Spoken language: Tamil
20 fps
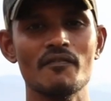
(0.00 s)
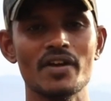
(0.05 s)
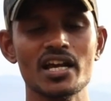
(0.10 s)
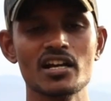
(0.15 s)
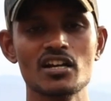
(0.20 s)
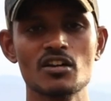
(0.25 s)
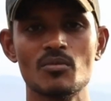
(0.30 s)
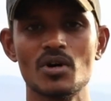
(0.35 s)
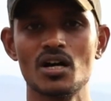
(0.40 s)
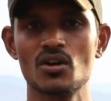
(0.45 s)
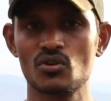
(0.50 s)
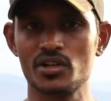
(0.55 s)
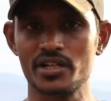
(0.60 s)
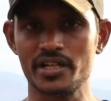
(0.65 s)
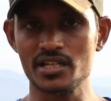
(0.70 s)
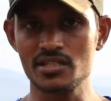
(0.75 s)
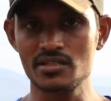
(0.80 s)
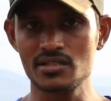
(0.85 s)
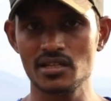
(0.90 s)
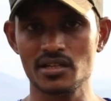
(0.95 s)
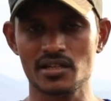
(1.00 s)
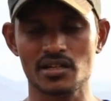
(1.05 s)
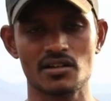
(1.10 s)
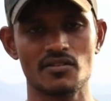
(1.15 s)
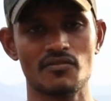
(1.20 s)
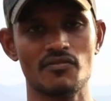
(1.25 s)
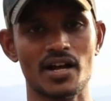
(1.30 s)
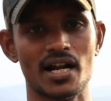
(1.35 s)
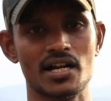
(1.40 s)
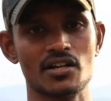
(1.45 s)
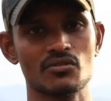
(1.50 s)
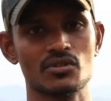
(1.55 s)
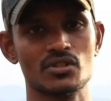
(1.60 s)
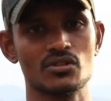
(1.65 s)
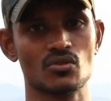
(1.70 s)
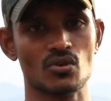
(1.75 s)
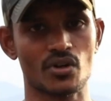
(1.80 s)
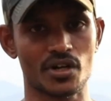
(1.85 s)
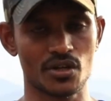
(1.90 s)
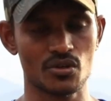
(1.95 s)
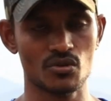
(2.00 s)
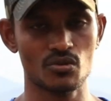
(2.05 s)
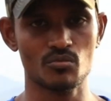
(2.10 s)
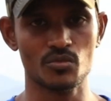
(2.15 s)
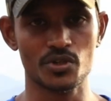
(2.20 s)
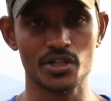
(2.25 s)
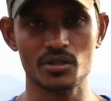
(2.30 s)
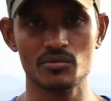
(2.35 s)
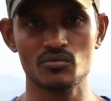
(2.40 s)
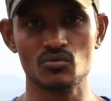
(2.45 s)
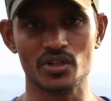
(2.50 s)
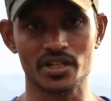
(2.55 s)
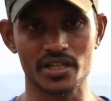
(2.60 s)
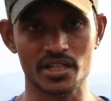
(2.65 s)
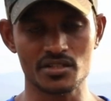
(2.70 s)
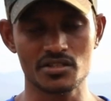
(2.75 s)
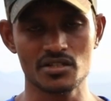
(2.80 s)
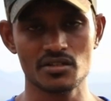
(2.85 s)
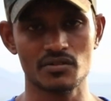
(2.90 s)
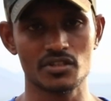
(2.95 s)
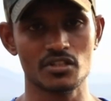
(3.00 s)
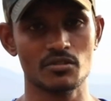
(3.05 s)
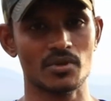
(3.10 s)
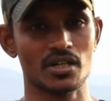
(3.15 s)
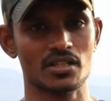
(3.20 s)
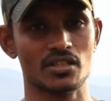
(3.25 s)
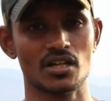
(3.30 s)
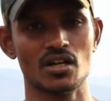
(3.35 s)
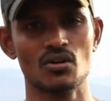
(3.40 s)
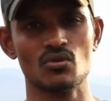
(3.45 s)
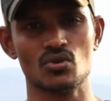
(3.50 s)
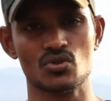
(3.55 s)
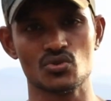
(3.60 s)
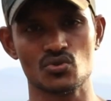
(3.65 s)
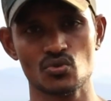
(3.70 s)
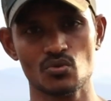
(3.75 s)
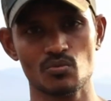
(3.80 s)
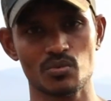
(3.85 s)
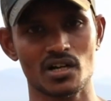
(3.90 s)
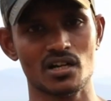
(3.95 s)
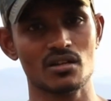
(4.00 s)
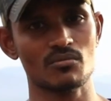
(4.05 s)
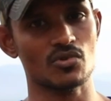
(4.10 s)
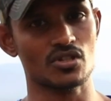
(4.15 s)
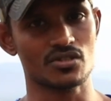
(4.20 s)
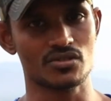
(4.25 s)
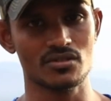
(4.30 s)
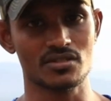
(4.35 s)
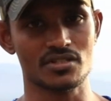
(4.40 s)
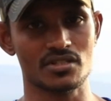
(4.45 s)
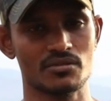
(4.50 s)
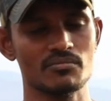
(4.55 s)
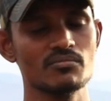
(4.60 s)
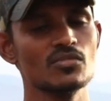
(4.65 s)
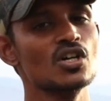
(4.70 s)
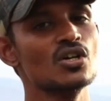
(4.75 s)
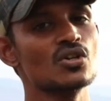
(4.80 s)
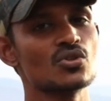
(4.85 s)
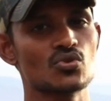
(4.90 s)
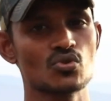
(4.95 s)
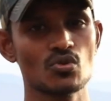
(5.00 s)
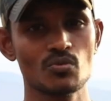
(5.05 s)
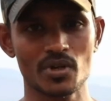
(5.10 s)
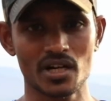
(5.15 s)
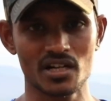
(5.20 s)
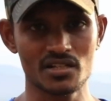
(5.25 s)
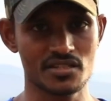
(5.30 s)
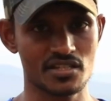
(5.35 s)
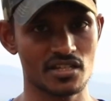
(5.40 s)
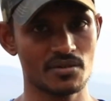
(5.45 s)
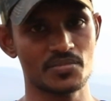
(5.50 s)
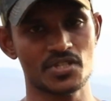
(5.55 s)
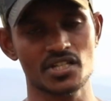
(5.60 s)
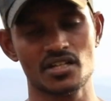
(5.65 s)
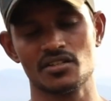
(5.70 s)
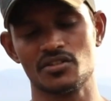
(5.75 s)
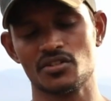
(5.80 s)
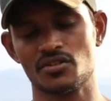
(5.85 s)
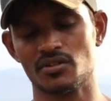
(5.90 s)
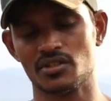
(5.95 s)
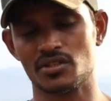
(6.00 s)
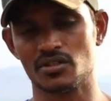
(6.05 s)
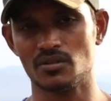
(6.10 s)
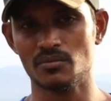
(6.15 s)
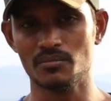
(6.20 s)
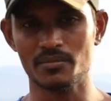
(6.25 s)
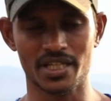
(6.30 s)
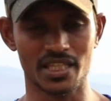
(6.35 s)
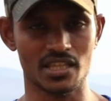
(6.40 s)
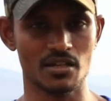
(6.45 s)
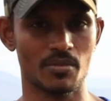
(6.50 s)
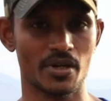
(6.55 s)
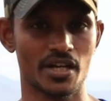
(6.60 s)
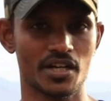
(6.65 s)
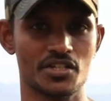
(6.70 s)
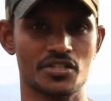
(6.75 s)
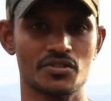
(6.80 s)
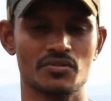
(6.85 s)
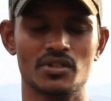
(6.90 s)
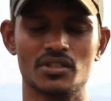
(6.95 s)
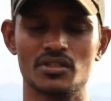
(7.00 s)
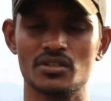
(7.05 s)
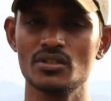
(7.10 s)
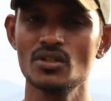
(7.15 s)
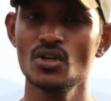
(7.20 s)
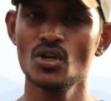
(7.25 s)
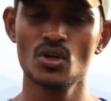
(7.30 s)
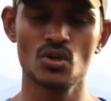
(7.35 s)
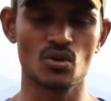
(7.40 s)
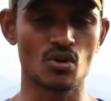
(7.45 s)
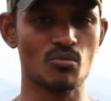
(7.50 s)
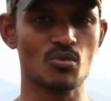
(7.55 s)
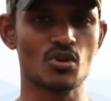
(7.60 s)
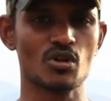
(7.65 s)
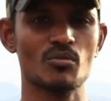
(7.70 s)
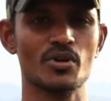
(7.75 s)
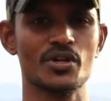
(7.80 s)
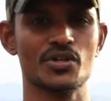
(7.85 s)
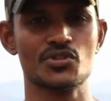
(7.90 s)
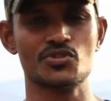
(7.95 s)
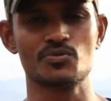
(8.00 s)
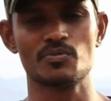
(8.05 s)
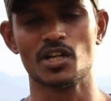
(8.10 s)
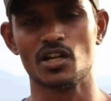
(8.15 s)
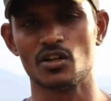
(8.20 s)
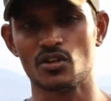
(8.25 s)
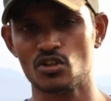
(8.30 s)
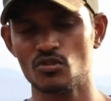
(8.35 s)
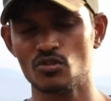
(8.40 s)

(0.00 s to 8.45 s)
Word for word: வேகமாக உங்கள் டெஸ்ட்டில் இருக்கிற ஃபேட்டை வந்து குறைக்கவும் முடியும் உங்கள் டெஸ்ட்டை வந்து பார்த்தீங்கன்னா ஒரு சூப்பரான மசில்ஸும் சூப்பரான ஸ்டெப்ஸ் கற்றுக்கிறதுக்கும் இந்த பயிற்சி வந்து ரொம்ப ரொம்ப ரொம்ப யூஸ்ஃபுல்லாக